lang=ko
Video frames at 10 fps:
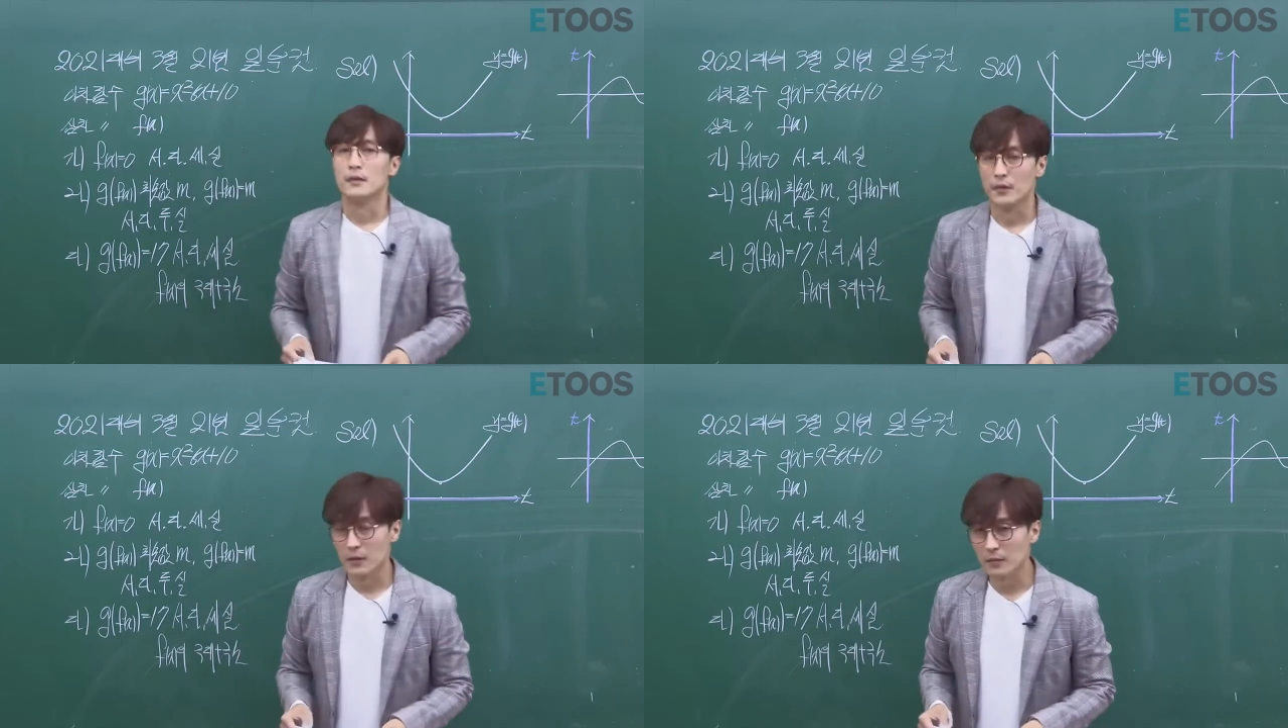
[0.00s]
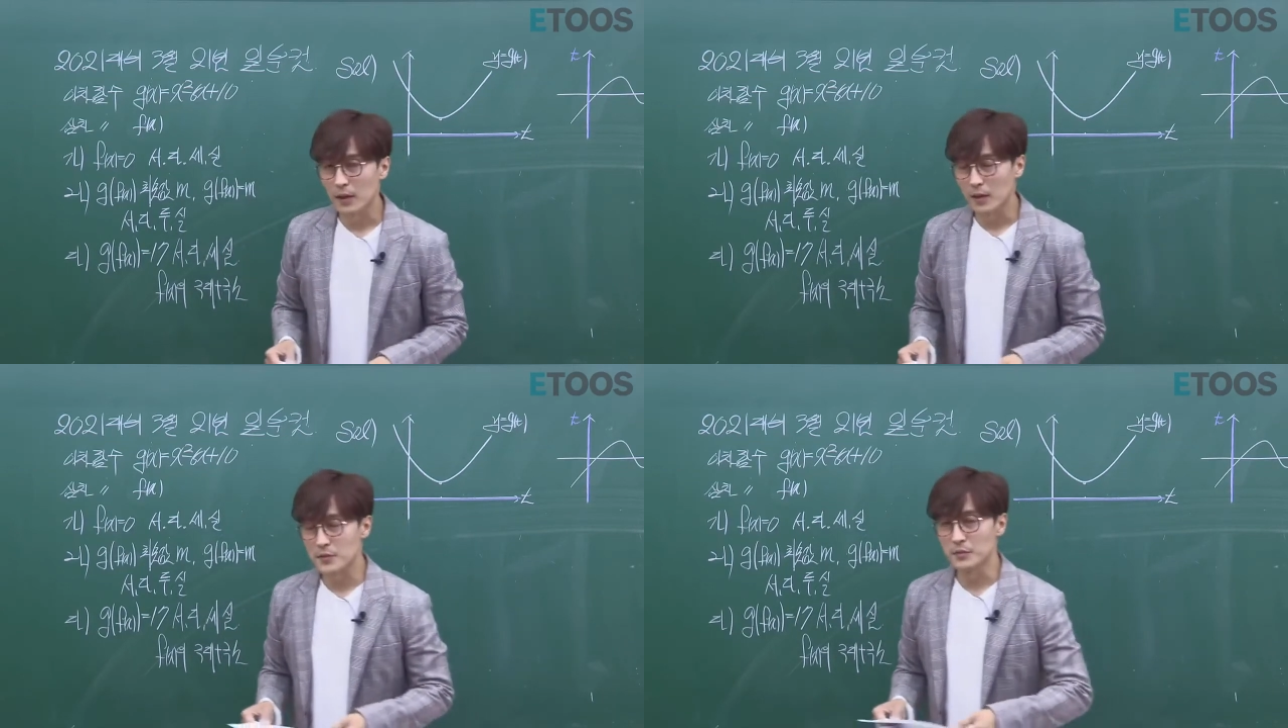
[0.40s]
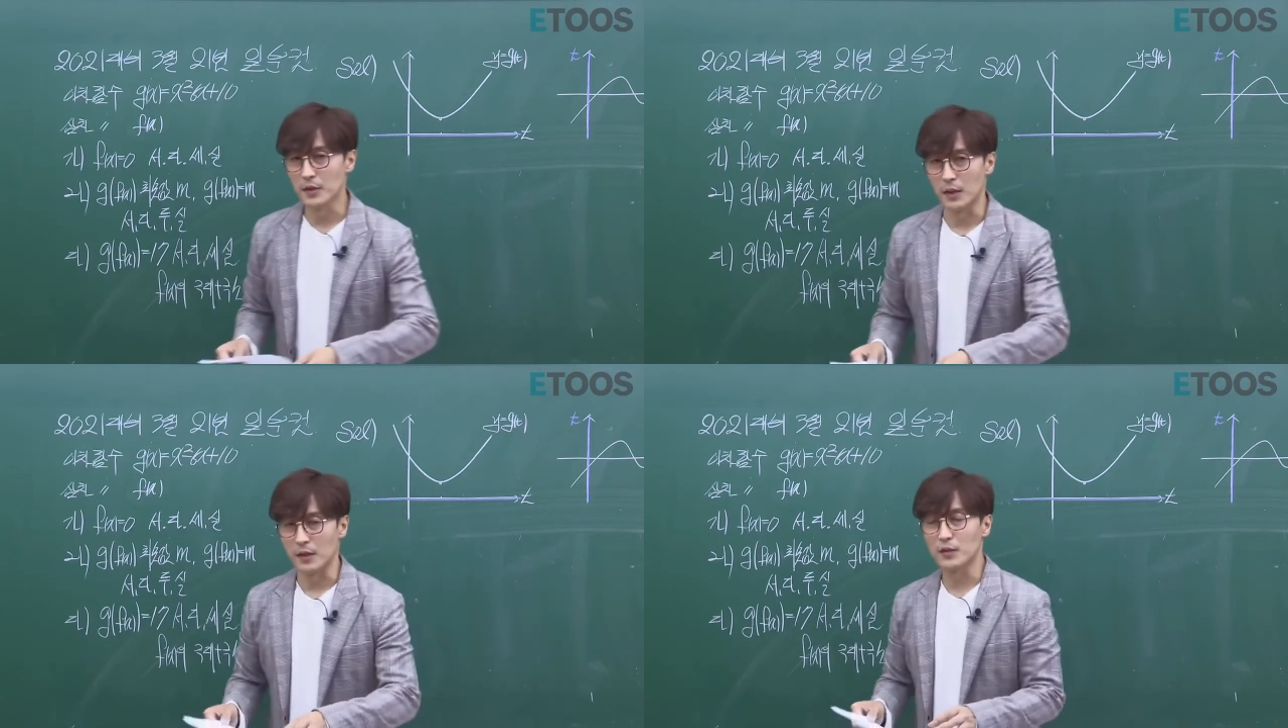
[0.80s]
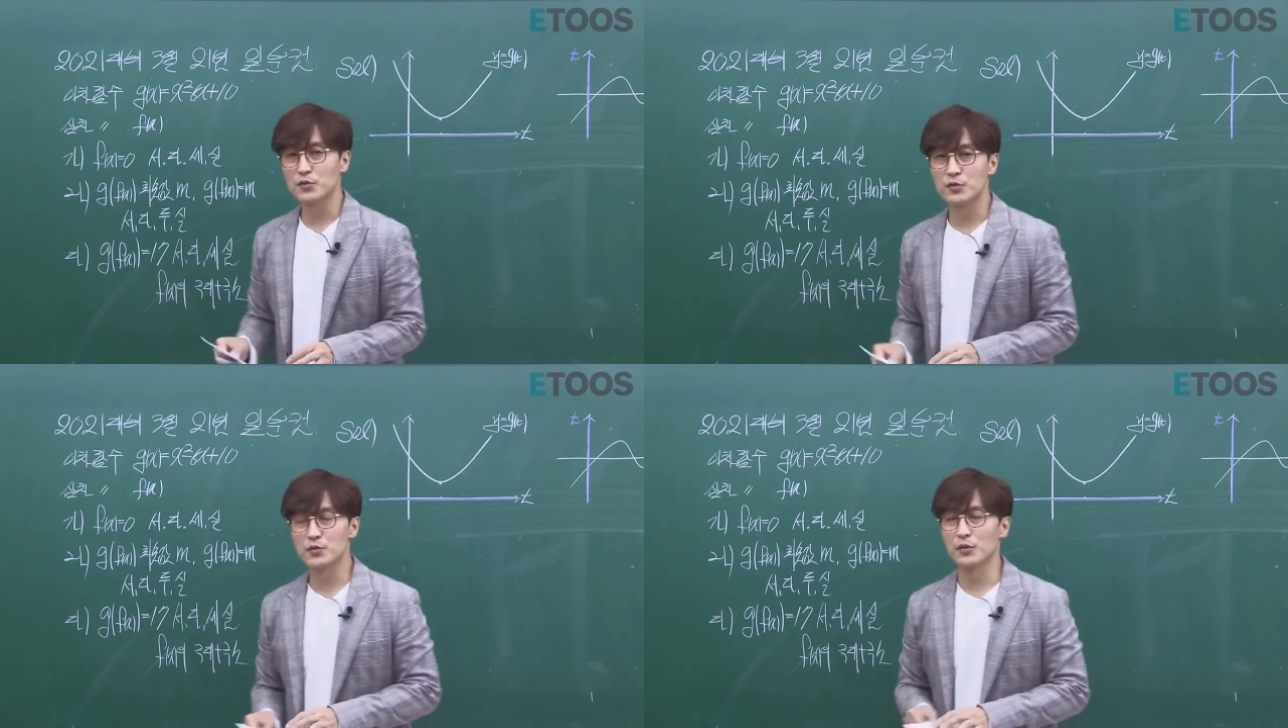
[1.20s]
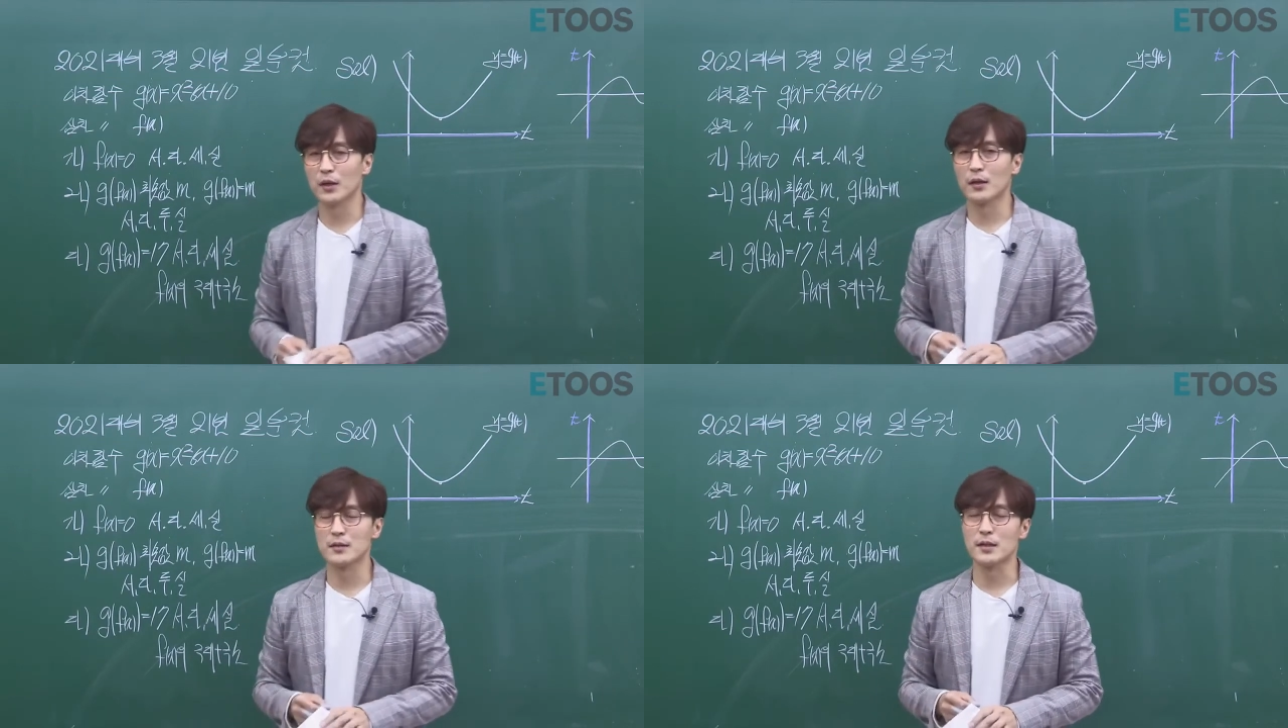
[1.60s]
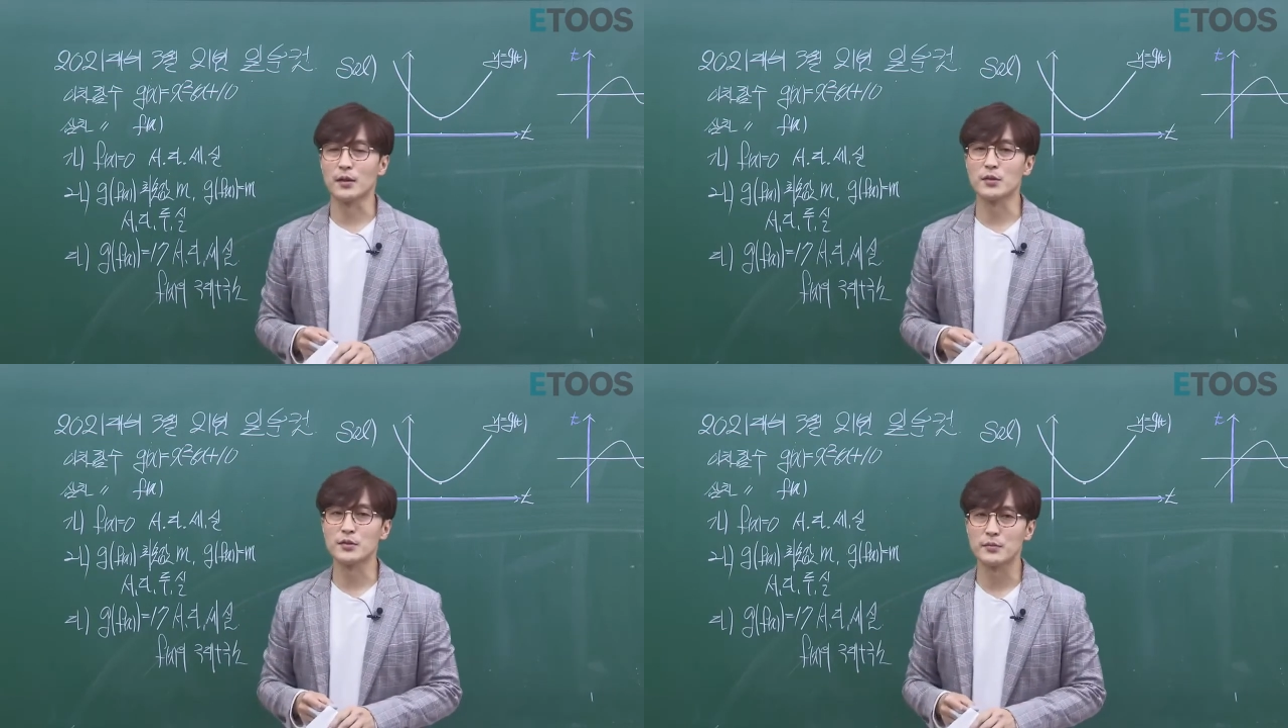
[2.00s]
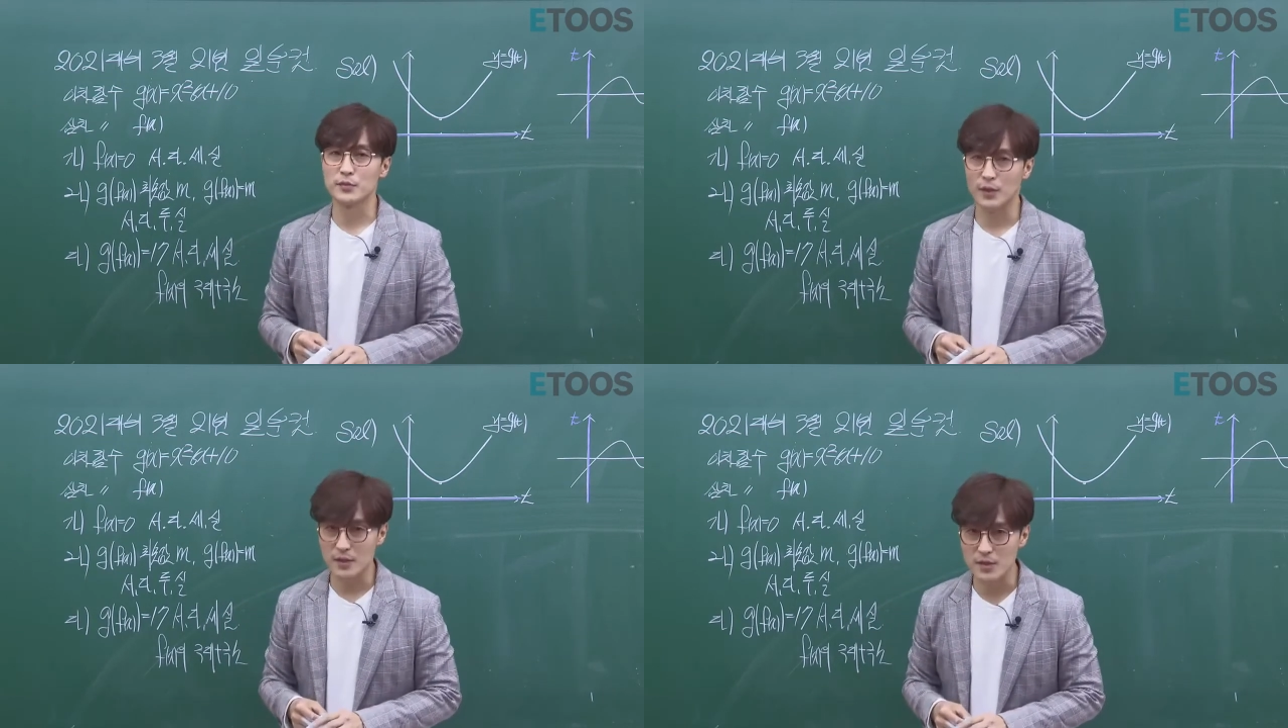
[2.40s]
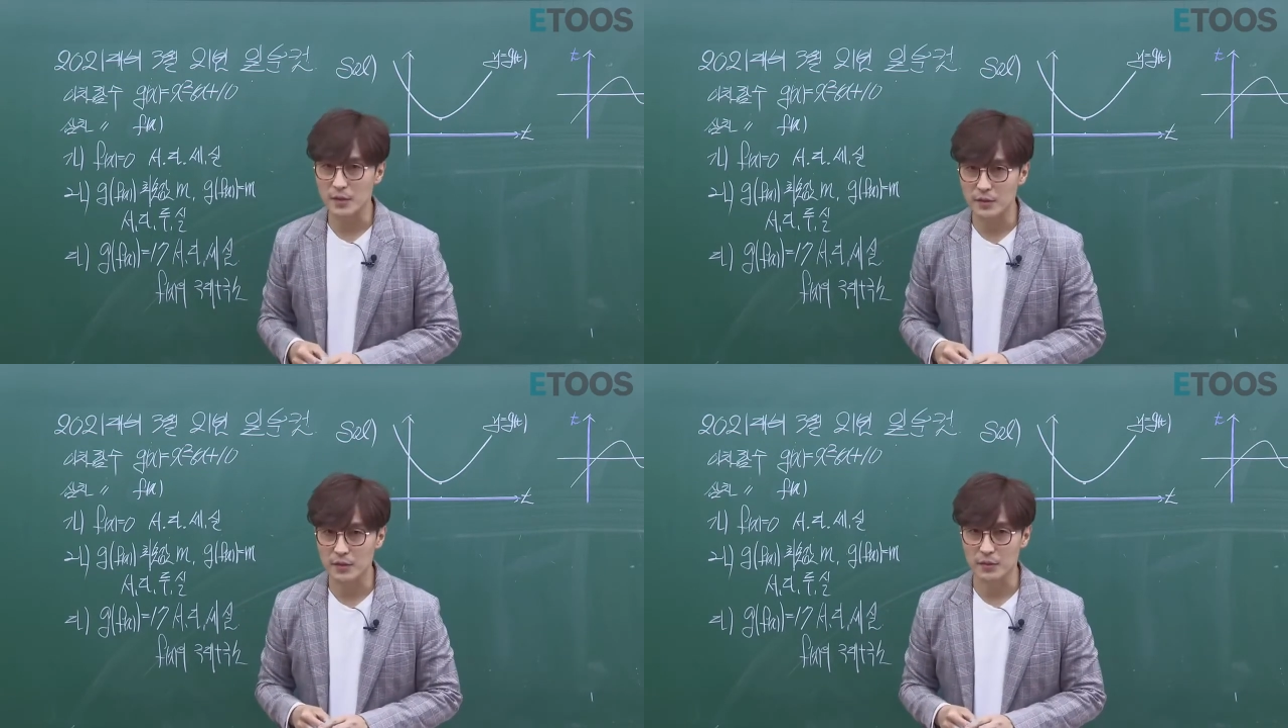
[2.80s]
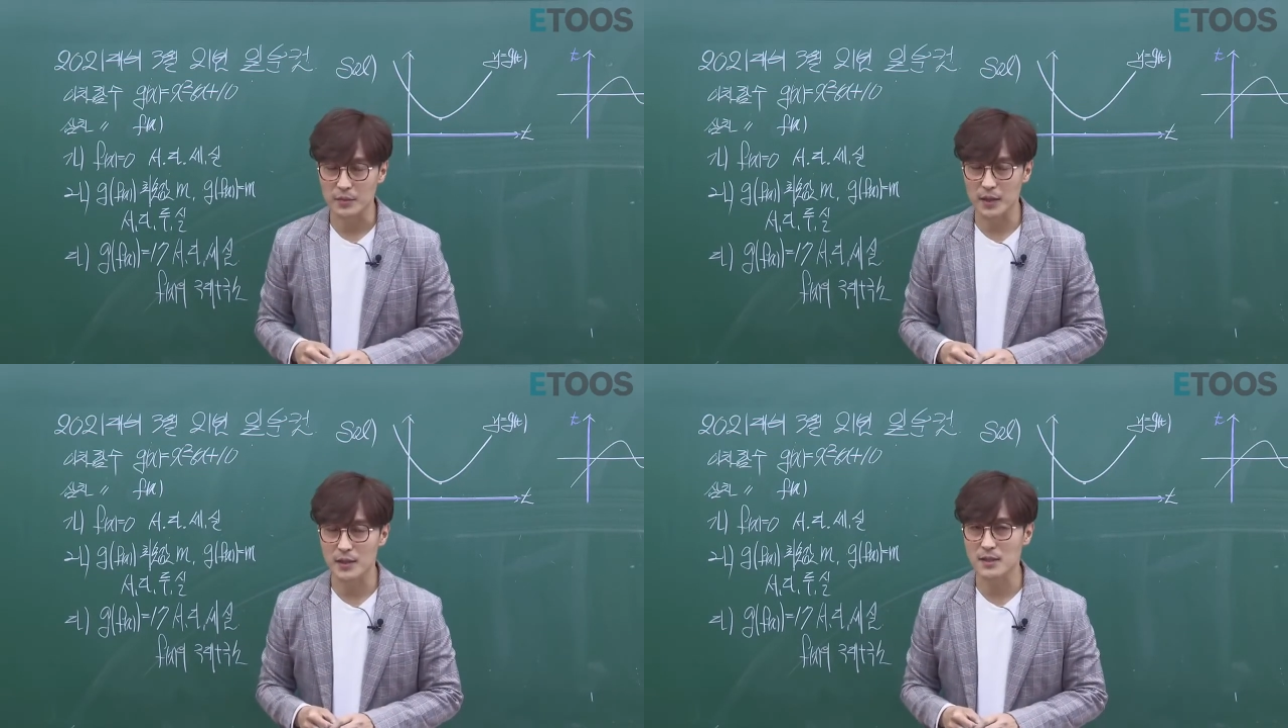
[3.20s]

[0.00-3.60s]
네, 여러분 반갑습니다. 이투스 수학의 대세 어썸 수학의 정현경입니다.